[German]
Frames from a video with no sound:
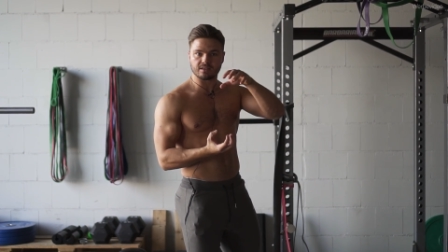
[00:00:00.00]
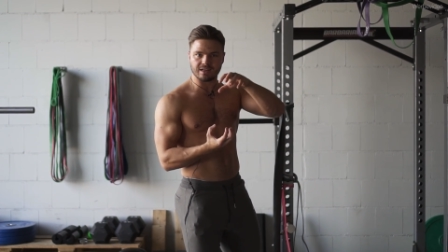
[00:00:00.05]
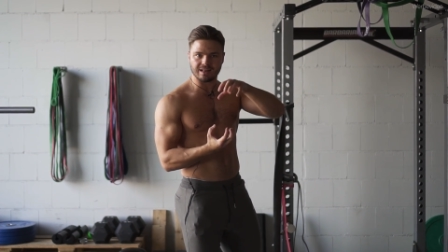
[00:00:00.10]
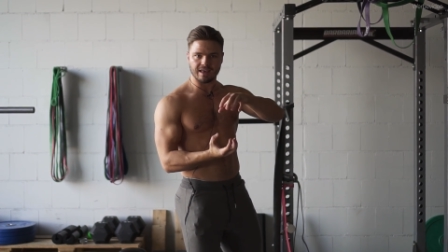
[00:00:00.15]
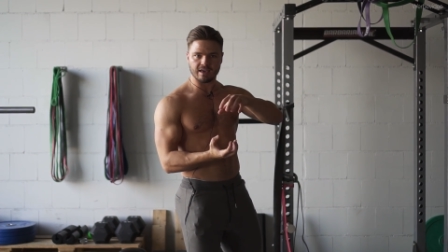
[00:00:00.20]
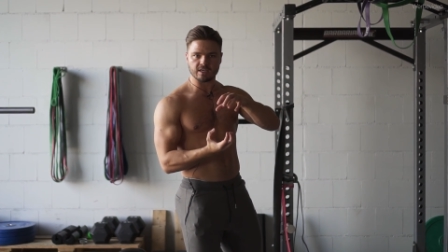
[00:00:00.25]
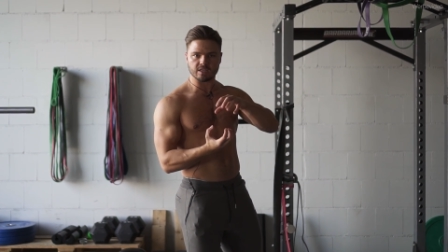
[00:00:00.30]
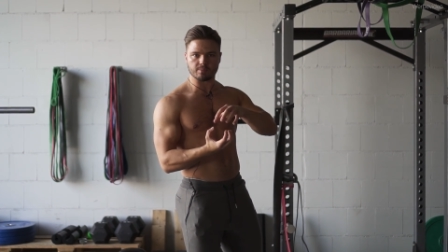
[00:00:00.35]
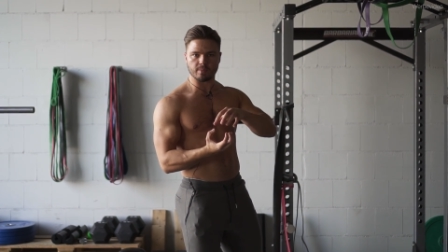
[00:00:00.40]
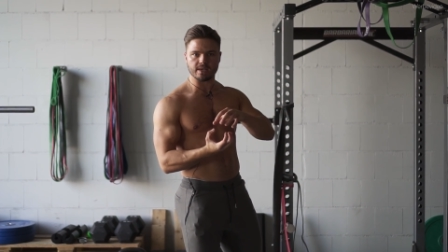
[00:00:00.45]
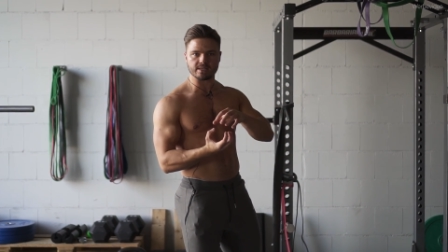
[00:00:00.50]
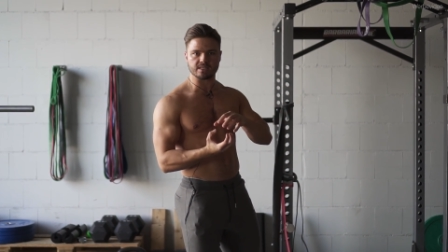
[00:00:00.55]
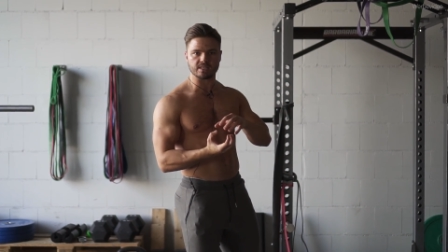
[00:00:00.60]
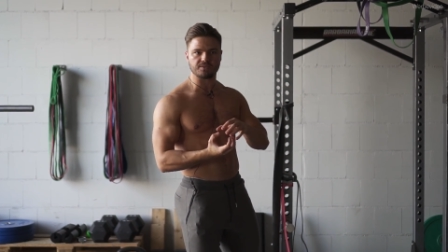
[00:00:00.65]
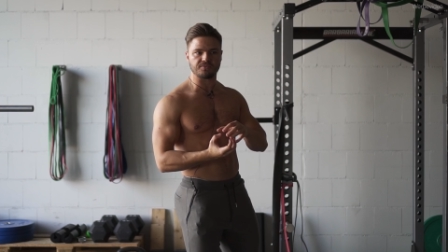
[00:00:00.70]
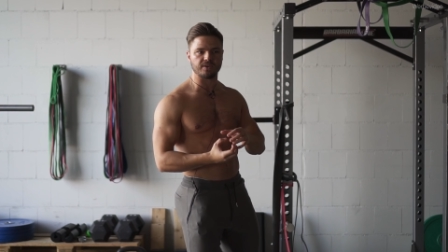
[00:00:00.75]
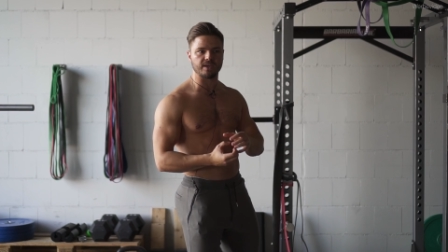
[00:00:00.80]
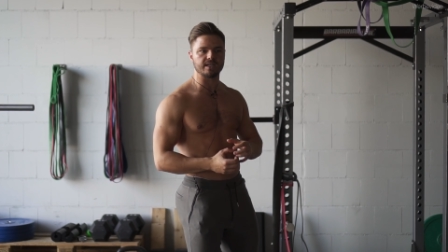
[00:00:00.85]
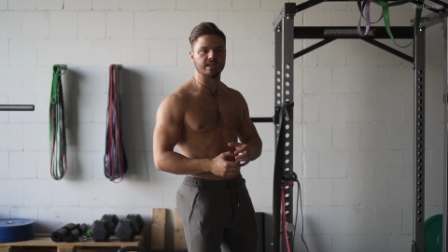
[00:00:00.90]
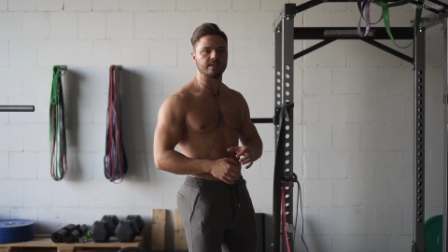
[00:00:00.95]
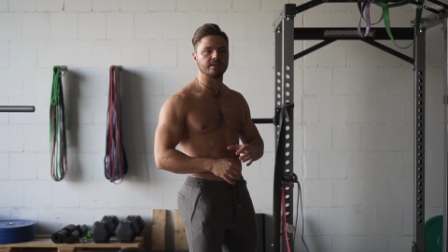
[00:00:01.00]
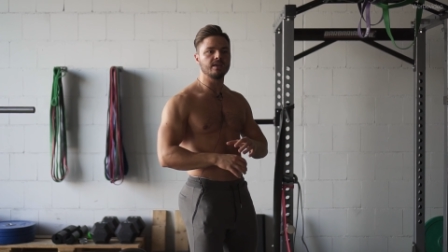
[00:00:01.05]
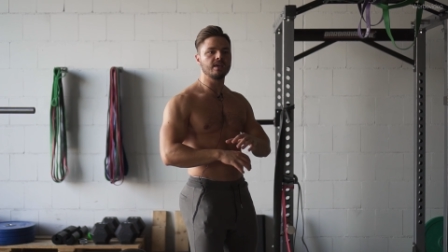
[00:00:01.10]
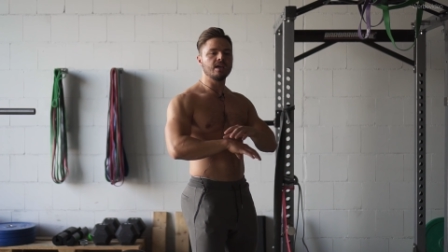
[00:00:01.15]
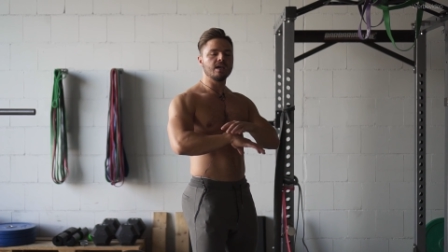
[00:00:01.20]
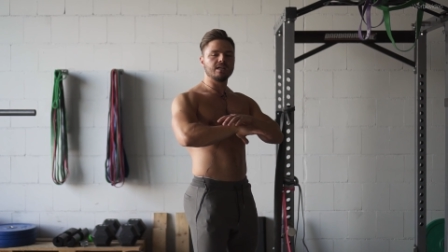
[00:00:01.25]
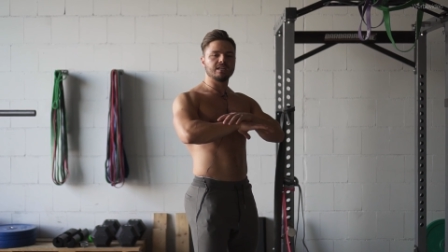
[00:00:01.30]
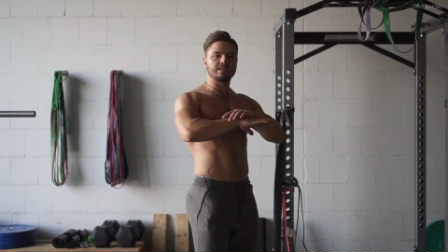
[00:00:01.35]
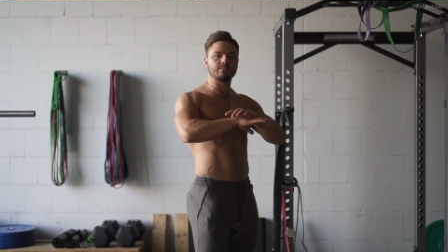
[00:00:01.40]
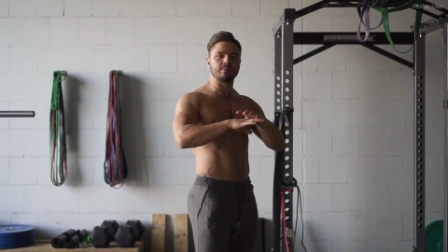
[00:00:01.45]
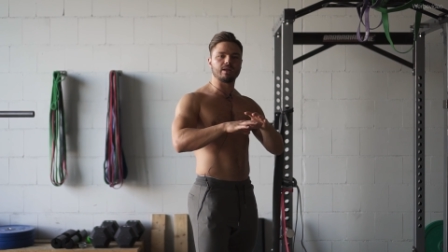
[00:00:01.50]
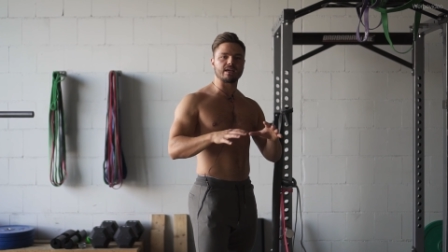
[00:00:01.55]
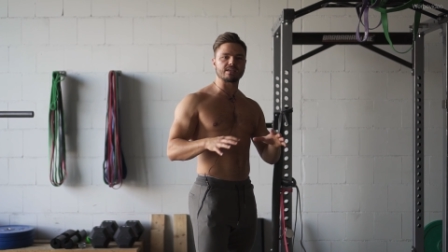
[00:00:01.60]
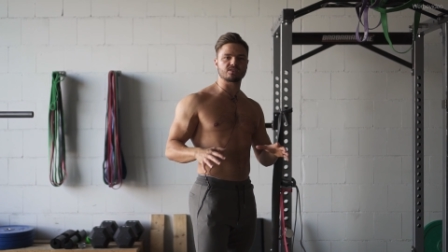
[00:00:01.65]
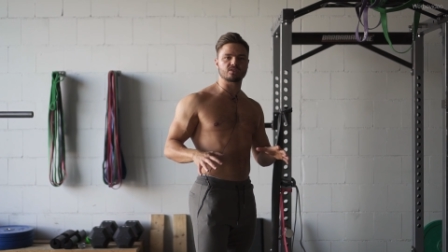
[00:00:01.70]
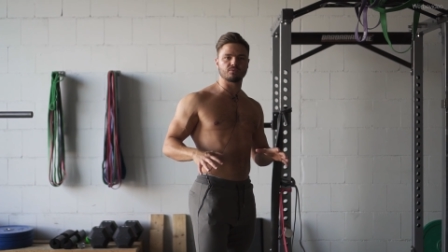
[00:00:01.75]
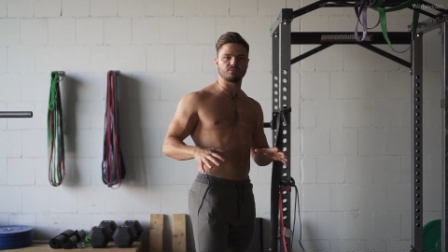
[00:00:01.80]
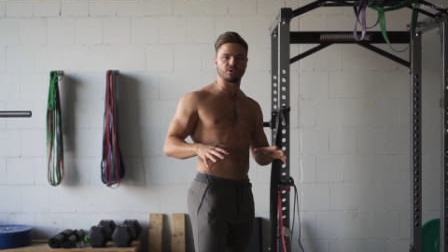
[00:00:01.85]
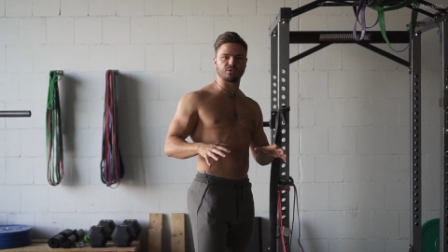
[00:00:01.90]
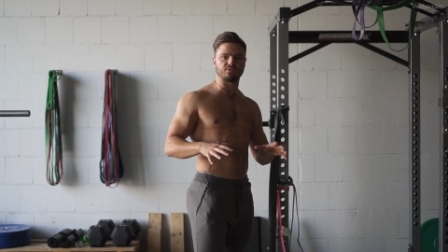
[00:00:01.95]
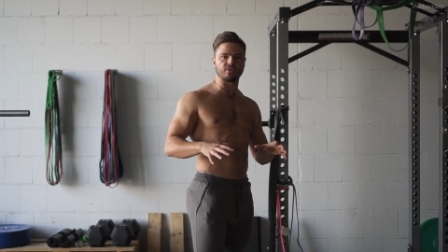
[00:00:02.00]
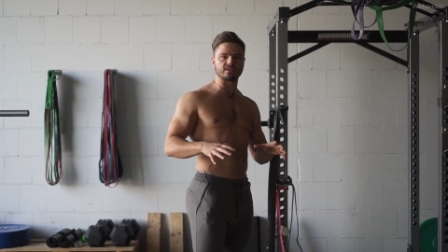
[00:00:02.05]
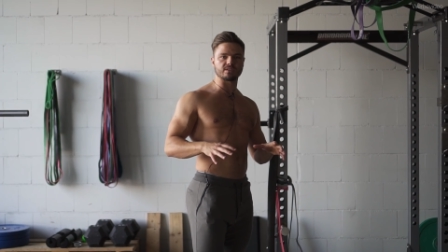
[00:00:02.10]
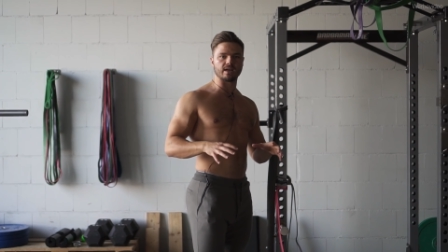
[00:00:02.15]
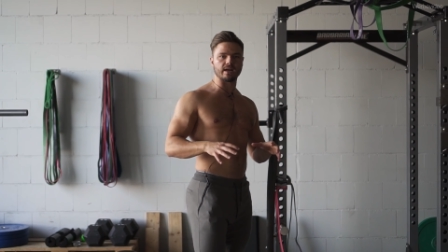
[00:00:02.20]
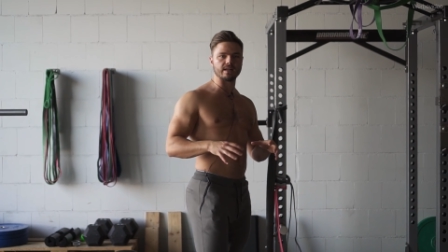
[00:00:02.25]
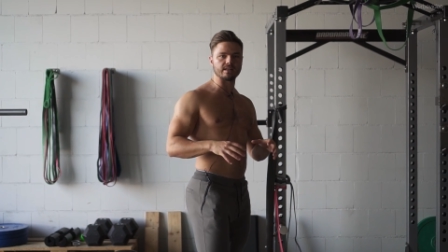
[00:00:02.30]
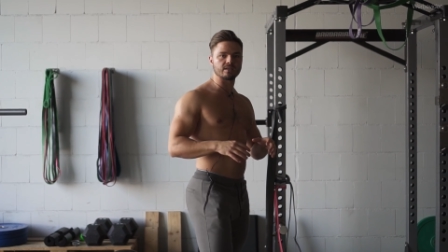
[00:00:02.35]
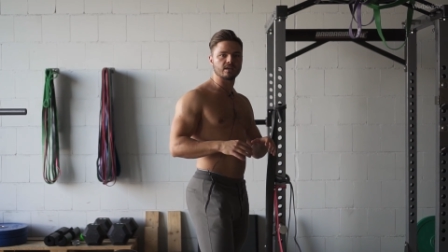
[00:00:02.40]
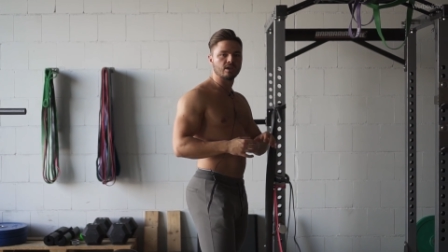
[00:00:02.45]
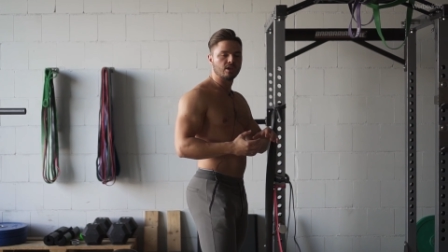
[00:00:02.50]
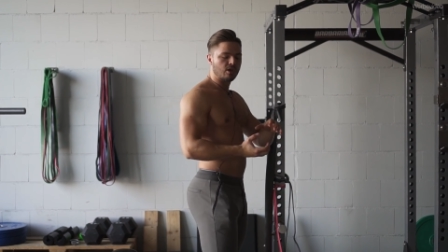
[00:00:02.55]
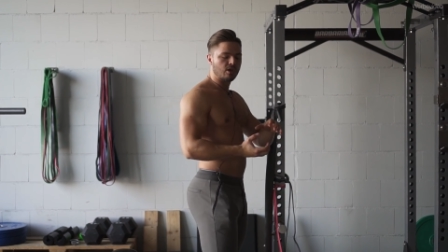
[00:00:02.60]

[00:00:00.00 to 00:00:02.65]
gleichmäßig federn, die Belastung wird verteilt.